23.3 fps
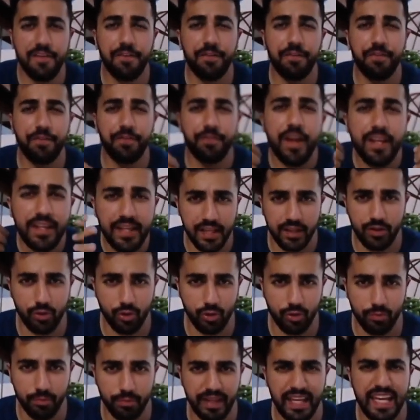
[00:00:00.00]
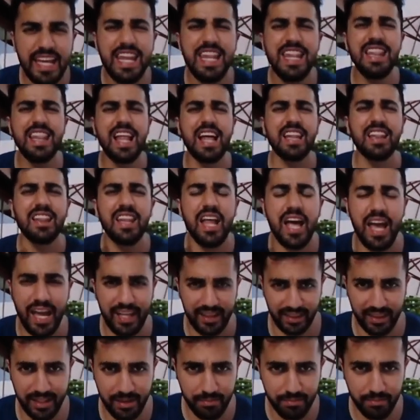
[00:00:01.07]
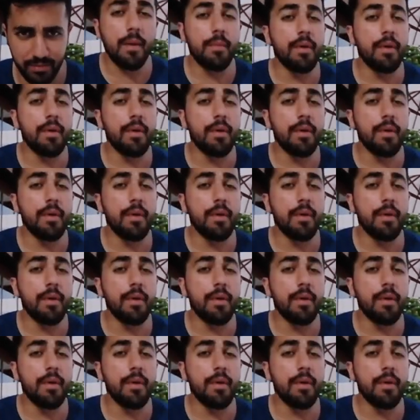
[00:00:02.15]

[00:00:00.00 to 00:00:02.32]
Nefret ediyorum. İllallah ettim